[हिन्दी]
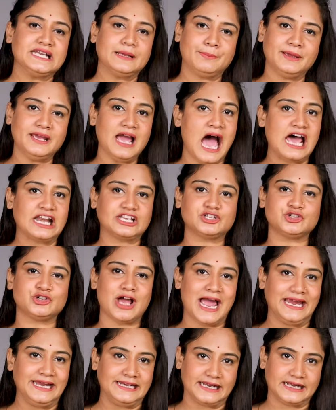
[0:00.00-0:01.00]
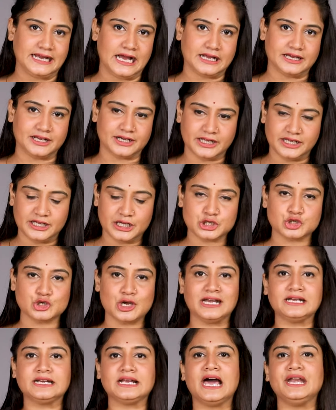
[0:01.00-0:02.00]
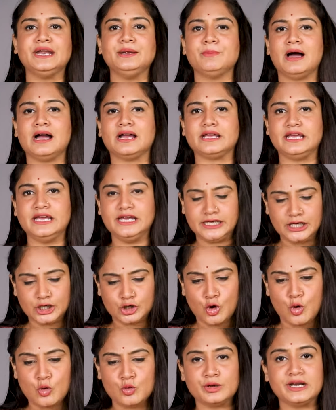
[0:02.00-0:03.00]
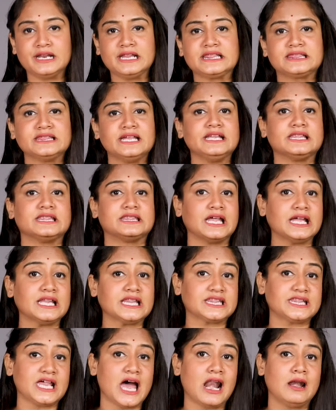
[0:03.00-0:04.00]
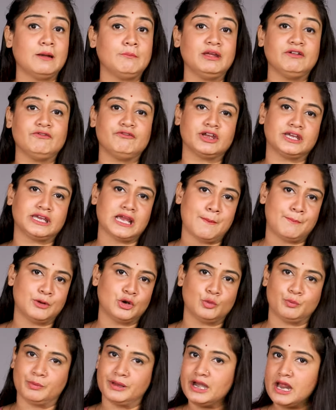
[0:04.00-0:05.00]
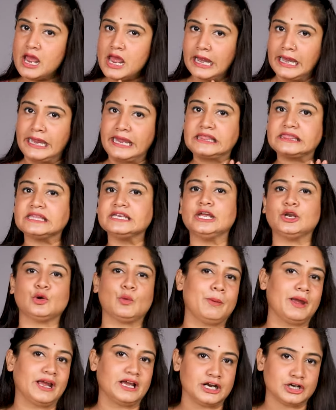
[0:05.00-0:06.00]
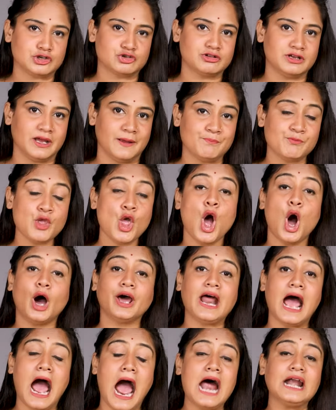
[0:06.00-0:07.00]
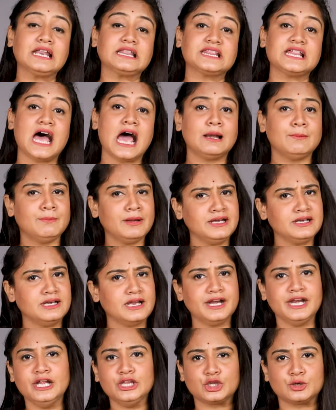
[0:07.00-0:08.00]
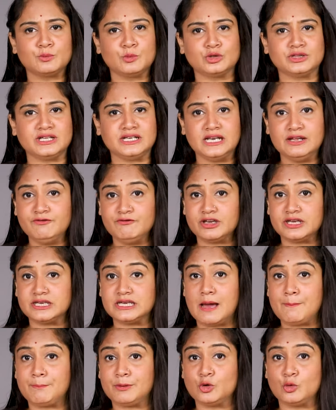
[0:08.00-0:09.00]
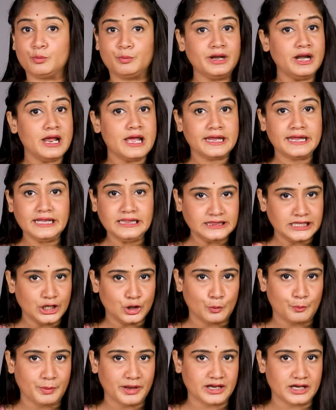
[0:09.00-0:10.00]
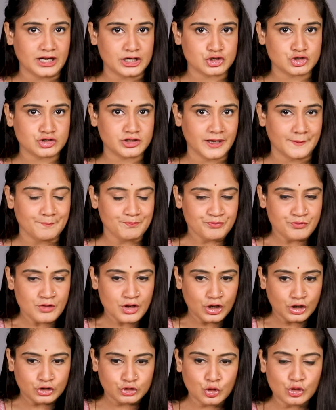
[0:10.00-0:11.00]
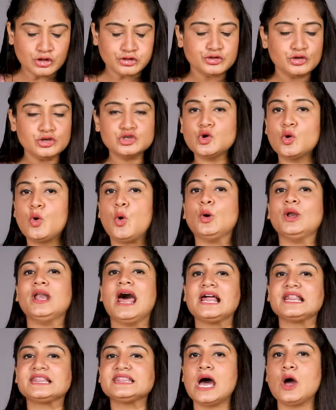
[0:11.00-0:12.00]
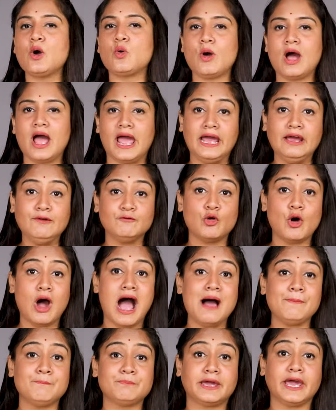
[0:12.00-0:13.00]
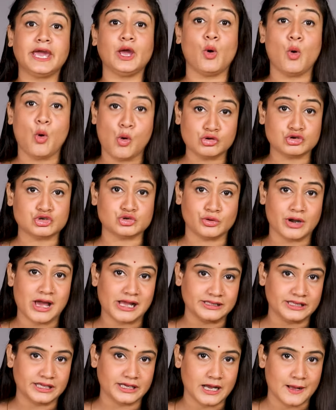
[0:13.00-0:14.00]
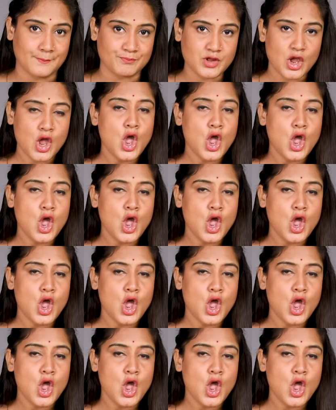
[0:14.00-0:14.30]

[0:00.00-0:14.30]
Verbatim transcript: ने भी आरटीआई लगा करके ये जानकारी मांगी कि कांग्रेस ने 10 साल में विज्ञापनों पर कितने रुपए खर्च किए और 8 साल में नरेंद्र मोदी ने विज्ञापनों पर कितने रुपए खर्च किए दोस्तों जो खुलासा हुआ है वो आपके होश उड़ा देगा